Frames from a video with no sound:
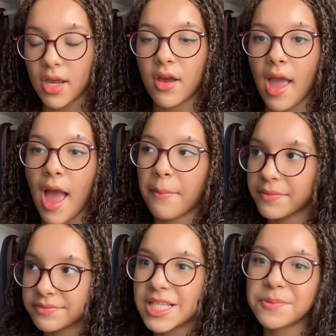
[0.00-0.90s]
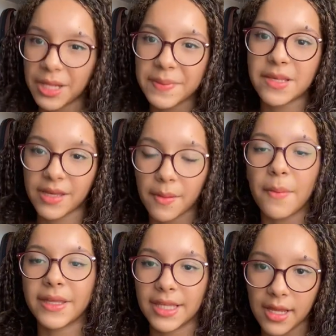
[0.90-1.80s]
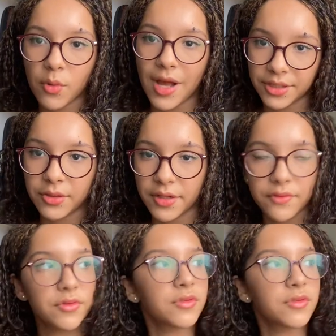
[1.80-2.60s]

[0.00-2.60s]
É, vocês puderam perceber que a minha meta é ler quatro livros.